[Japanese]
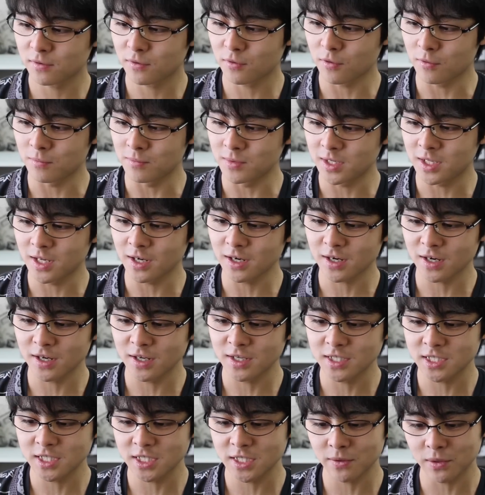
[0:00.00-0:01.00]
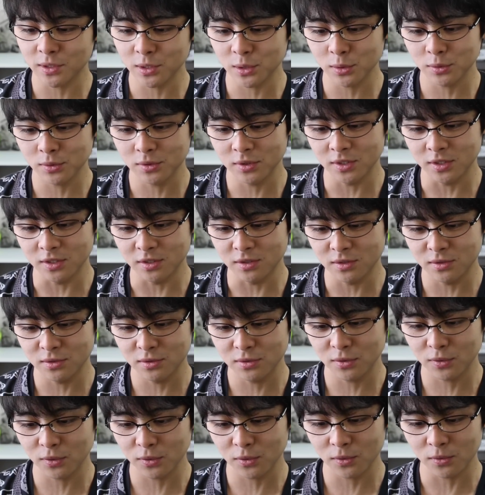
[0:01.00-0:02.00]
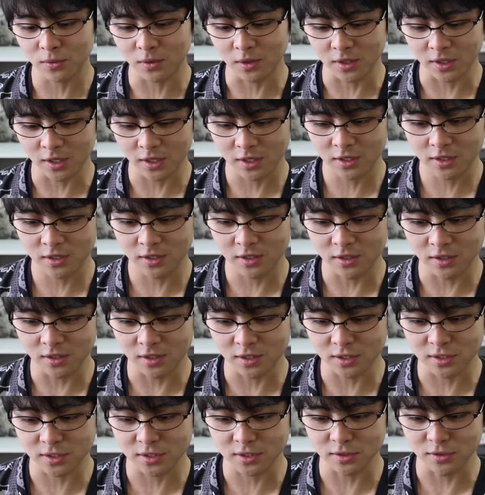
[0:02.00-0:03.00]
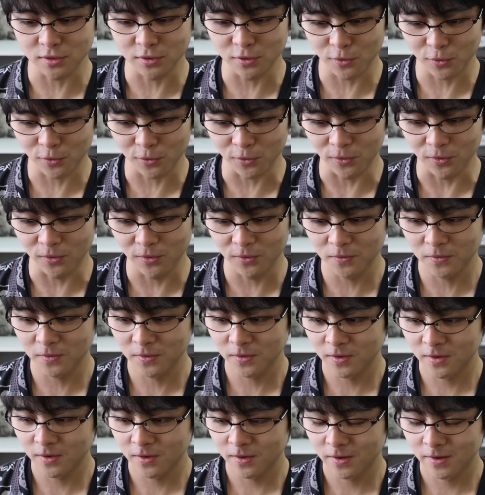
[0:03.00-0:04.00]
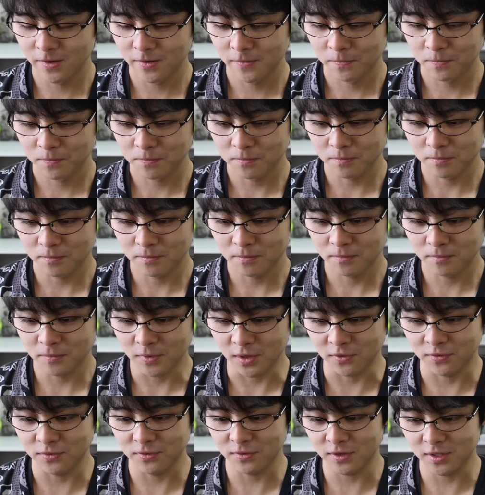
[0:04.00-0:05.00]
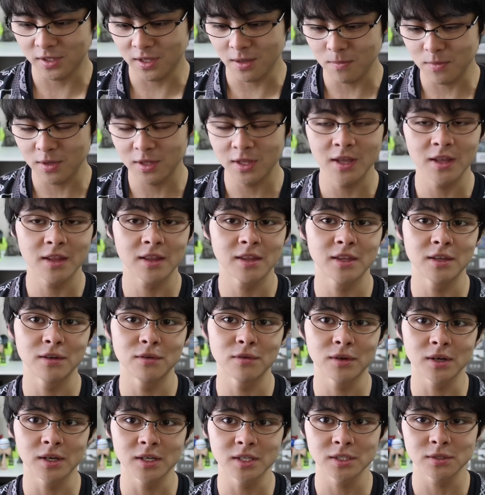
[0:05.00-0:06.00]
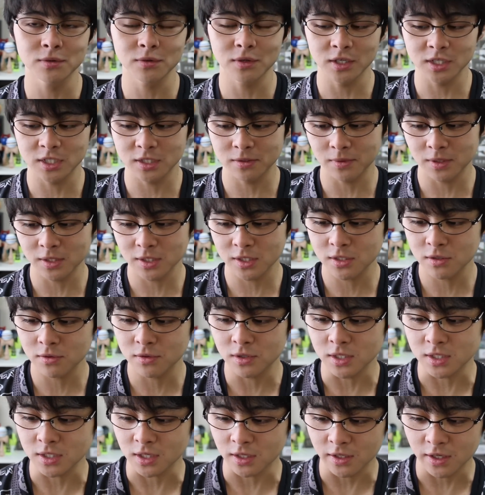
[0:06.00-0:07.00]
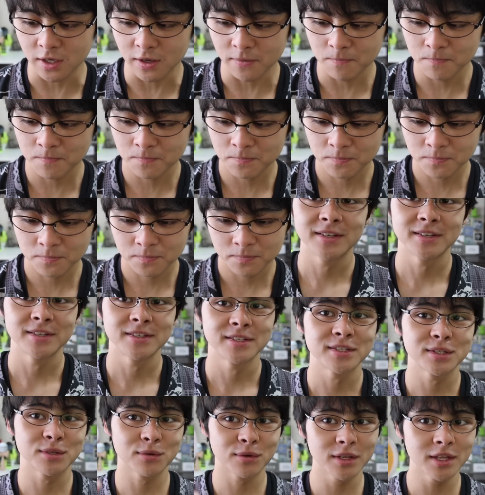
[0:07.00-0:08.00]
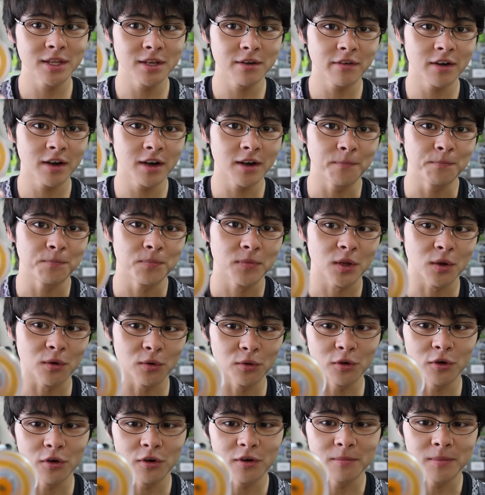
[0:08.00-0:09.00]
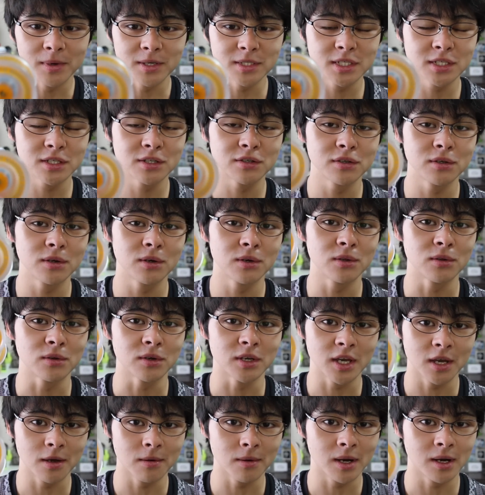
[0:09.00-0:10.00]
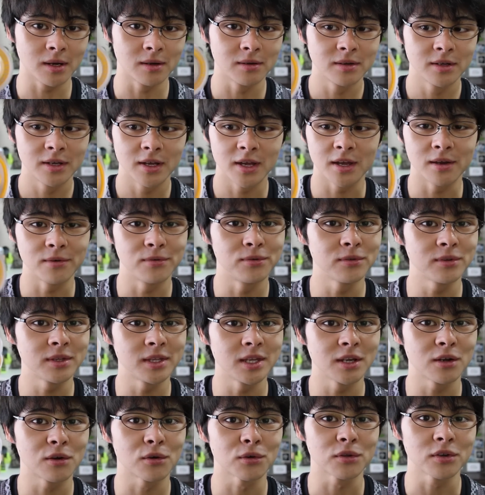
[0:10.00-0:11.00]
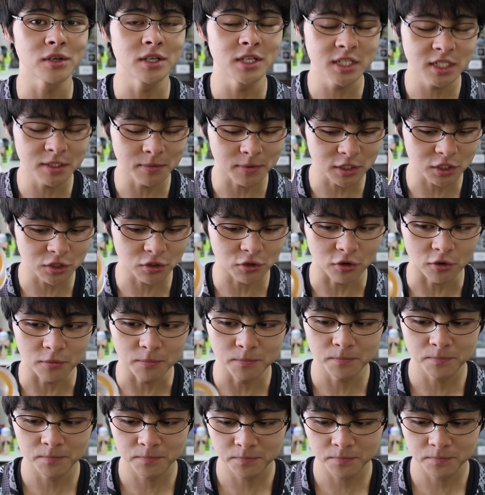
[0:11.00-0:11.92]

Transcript: こう見た感じでは特に言うことはないんですよまあ振ってみてっていう感想が一番強いですかねそれではこのマジック用の K1、えー、振っていくことにしましょ